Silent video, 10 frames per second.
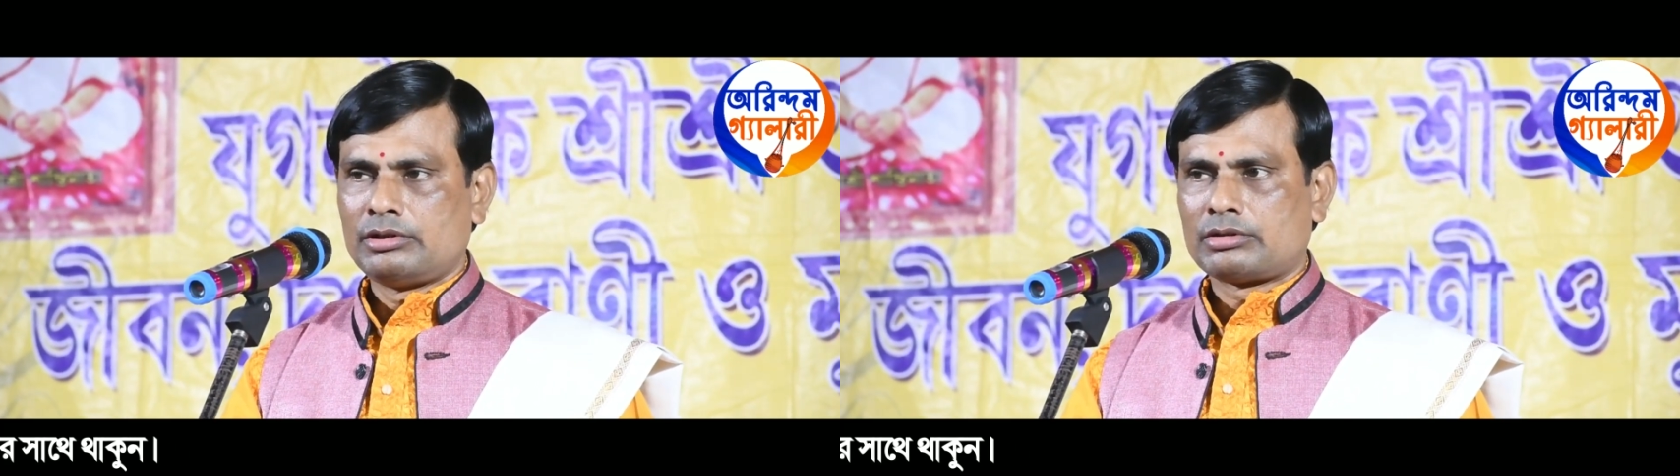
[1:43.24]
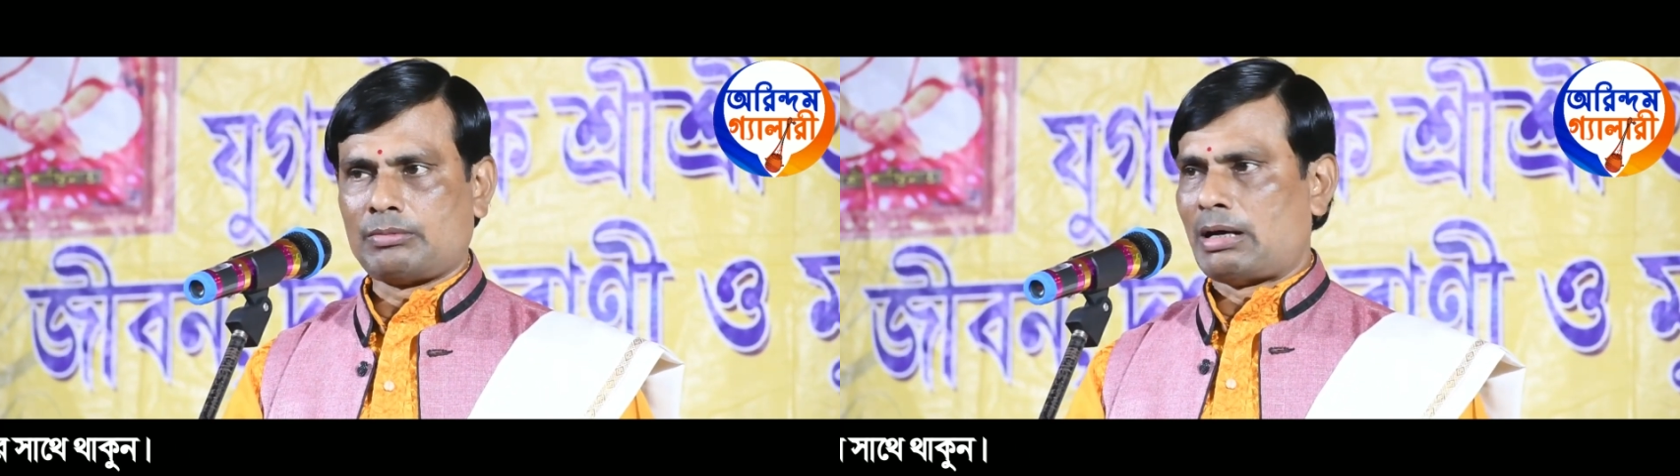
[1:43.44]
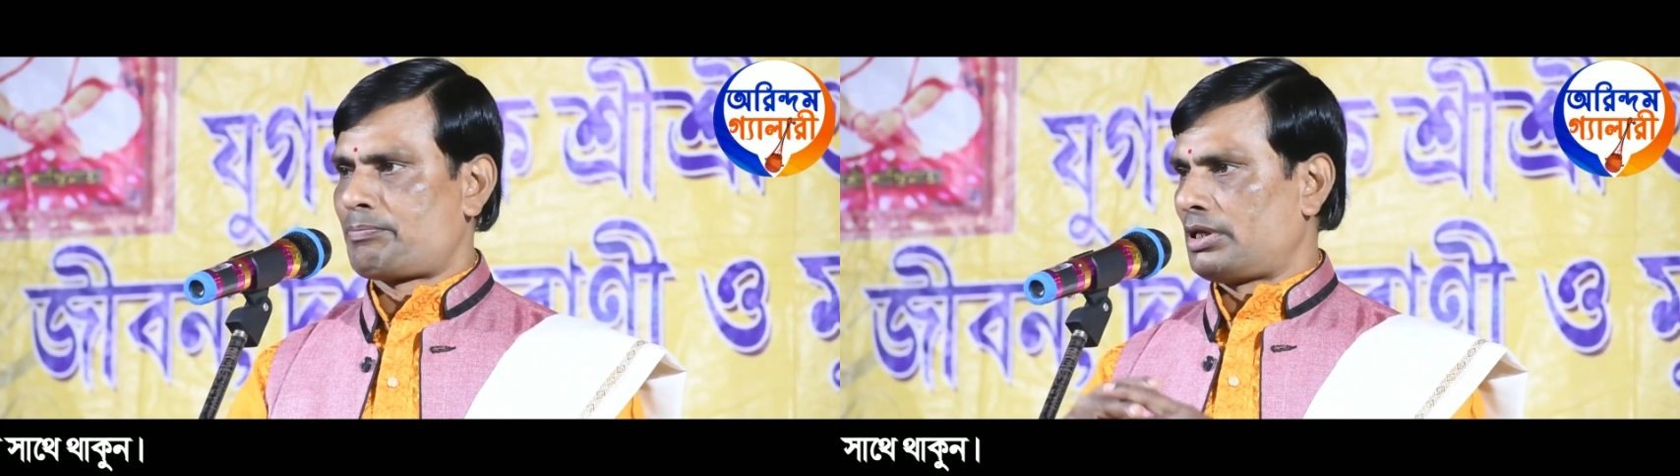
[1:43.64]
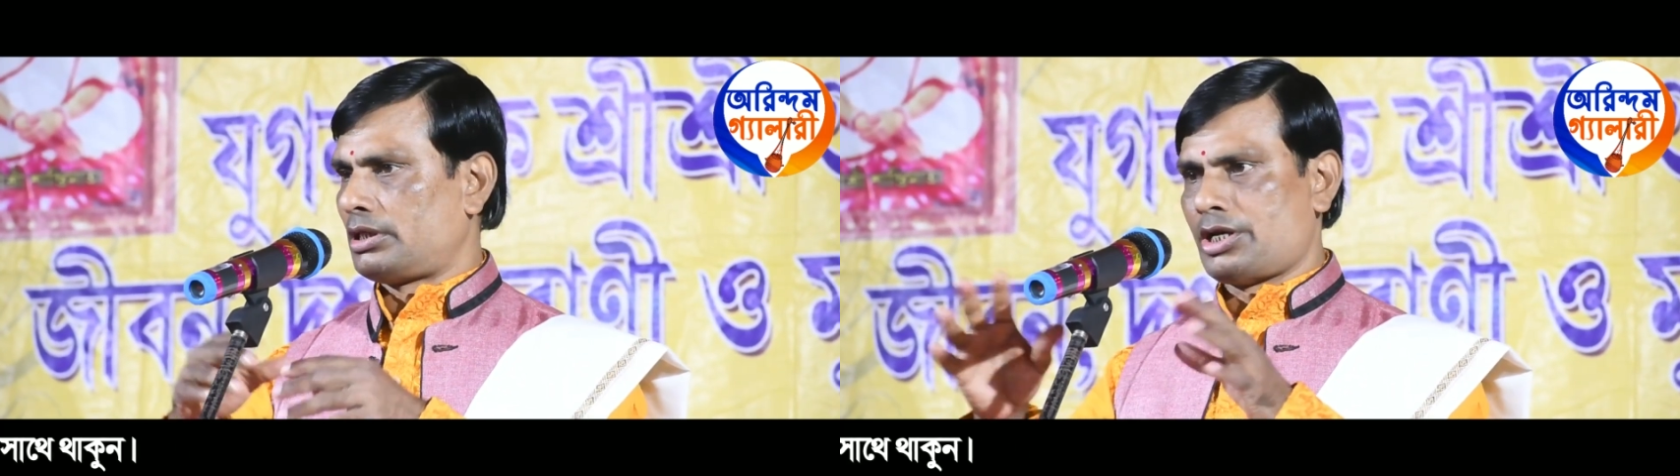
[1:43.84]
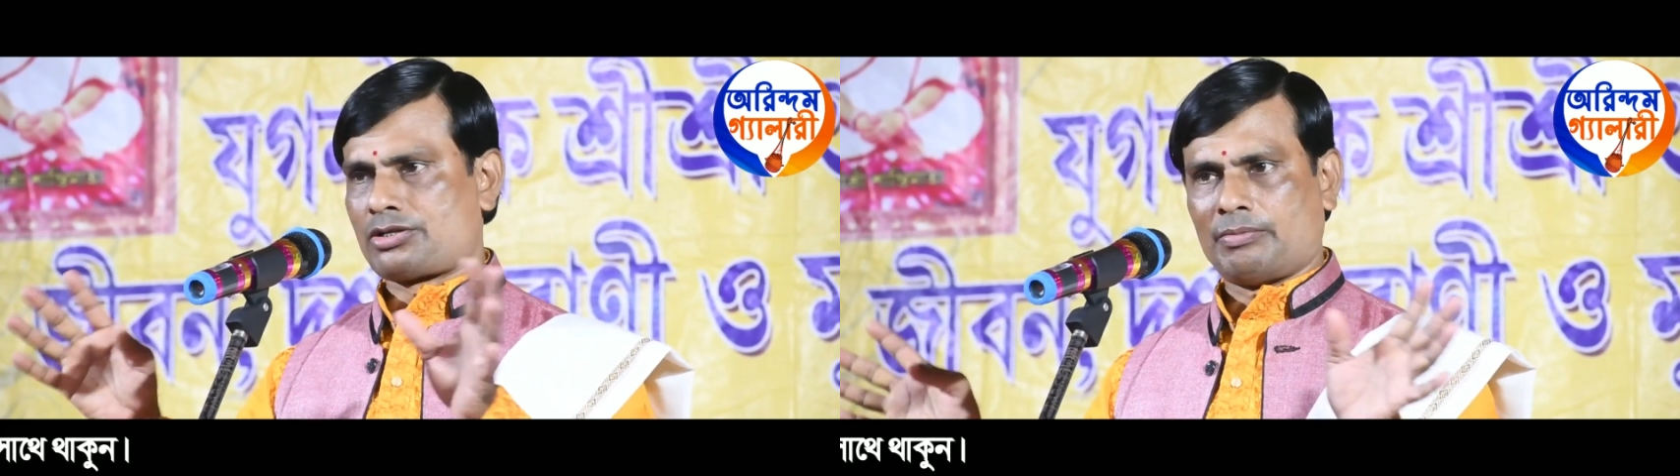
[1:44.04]
তবে আপনাদের
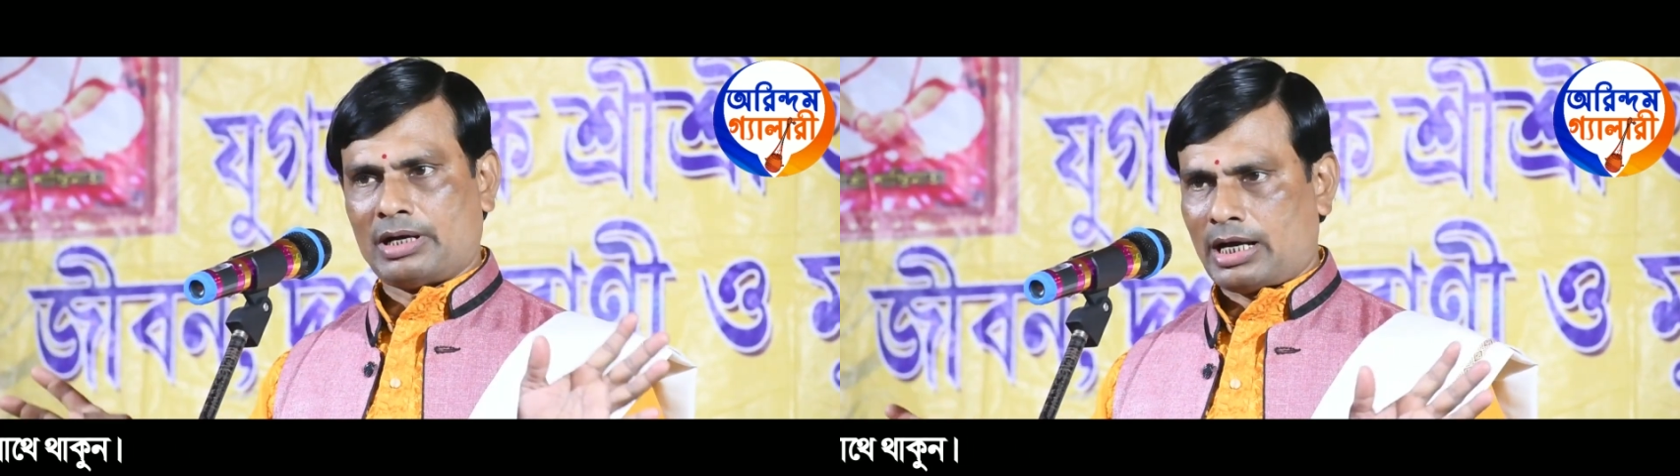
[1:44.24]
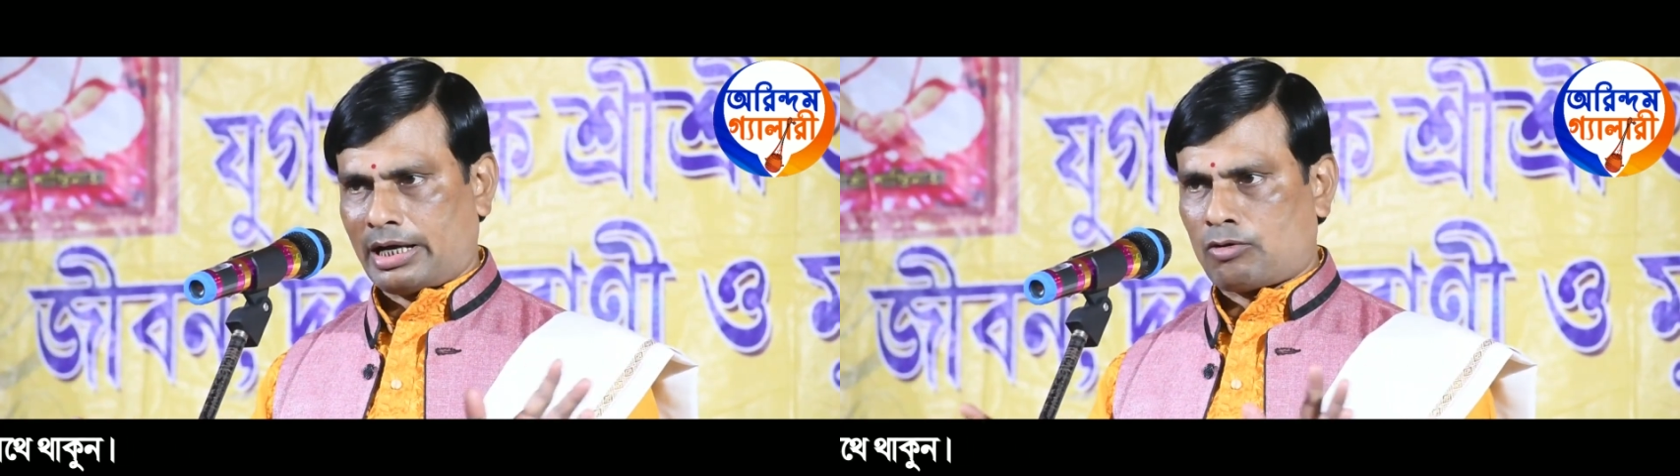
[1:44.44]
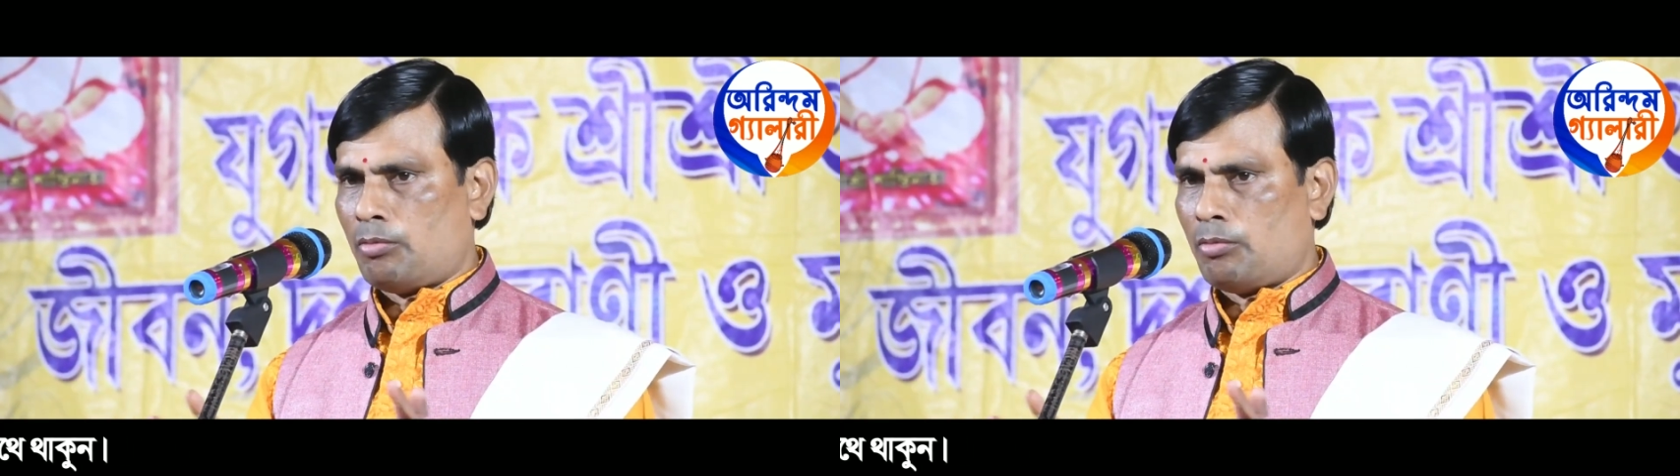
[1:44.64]
এই সব এলাকায়